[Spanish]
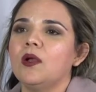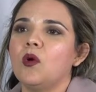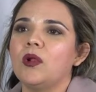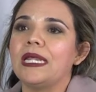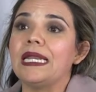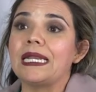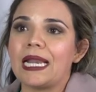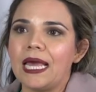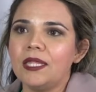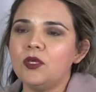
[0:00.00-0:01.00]
con el
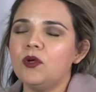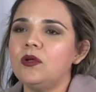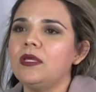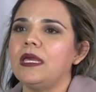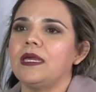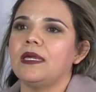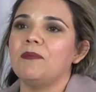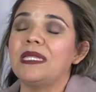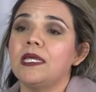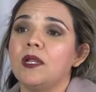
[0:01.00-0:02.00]
radio, eh,
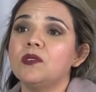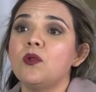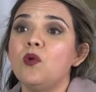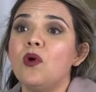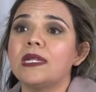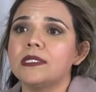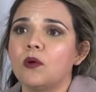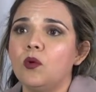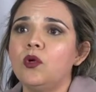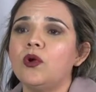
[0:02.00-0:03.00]
mantenerlos en un lugar
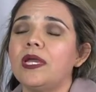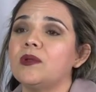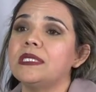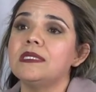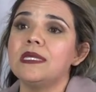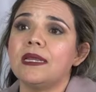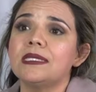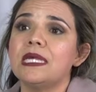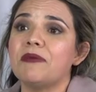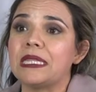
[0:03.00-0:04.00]
seguro, que no estén cerca
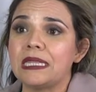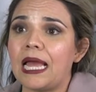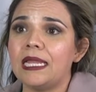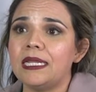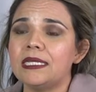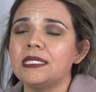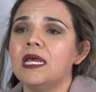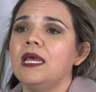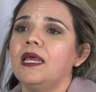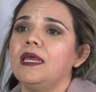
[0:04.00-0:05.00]
de ventanas.
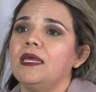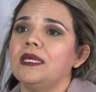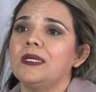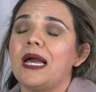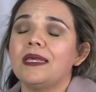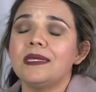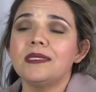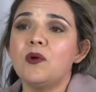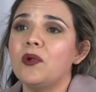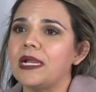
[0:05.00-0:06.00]
Eh, hay que
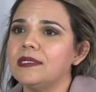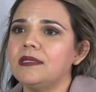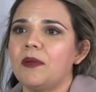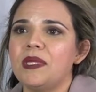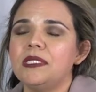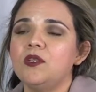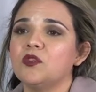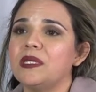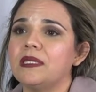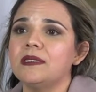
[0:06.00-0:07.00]
asegurarse también si
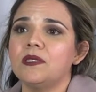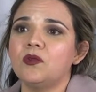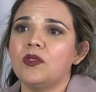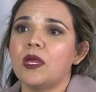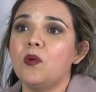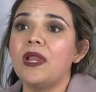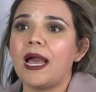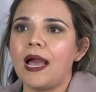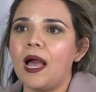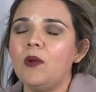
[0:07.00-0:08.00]
los metes dentro de una
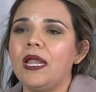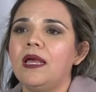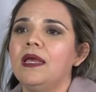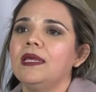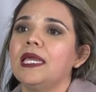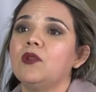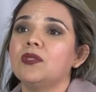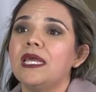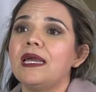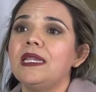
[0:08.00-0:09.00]
jaula, que no
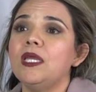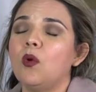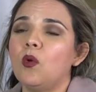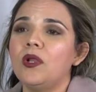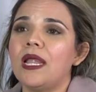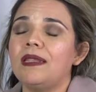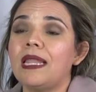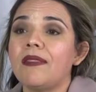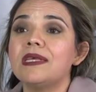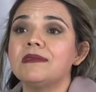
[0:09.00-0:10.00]
tenga ninguna,
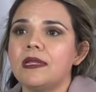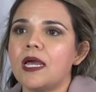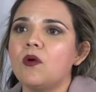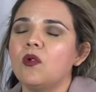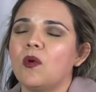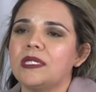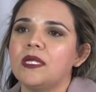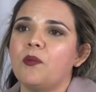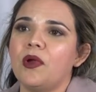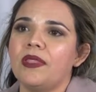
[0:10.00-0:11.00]
nada cerca con lo cual
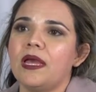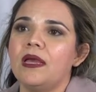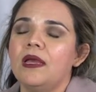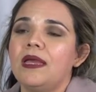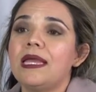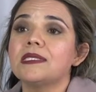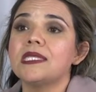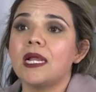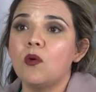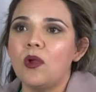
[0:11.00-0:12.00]
se pueda
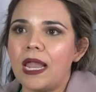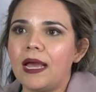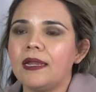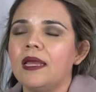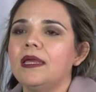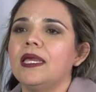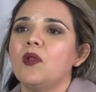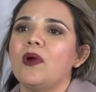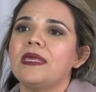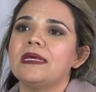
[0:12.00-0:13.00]
estrangular, que
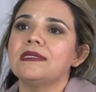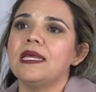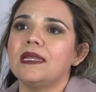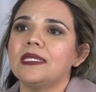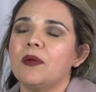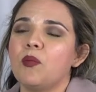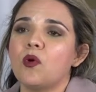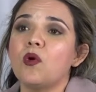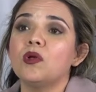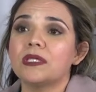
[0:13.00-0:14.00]
no haya cerca
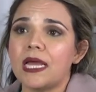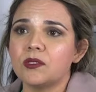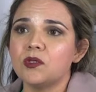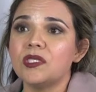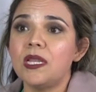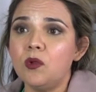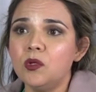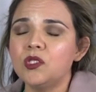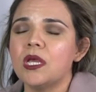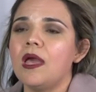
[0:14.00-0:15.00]
tampoco contactos de
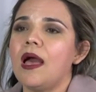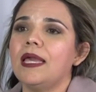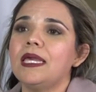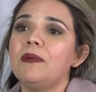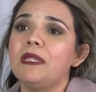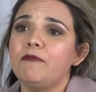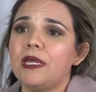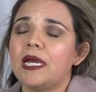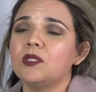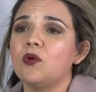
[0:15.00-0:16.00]
luz. Hay que
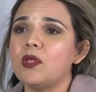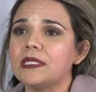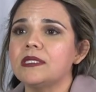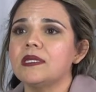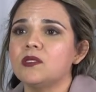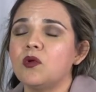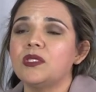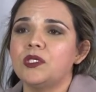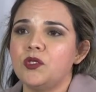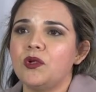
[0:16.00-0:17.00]
verificar todas esas
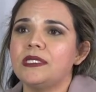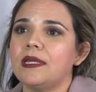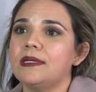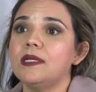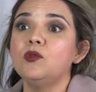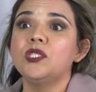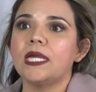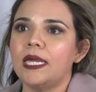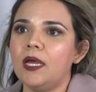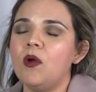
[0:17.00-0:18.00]
condiciones, hay que hacer un
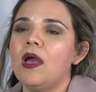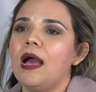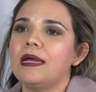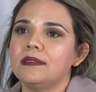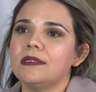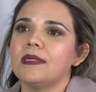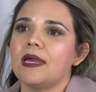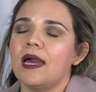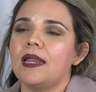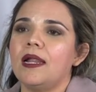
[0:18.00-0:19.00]
chequeo antes de
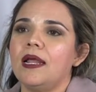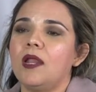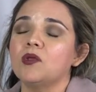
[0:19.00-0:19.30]
dejar a,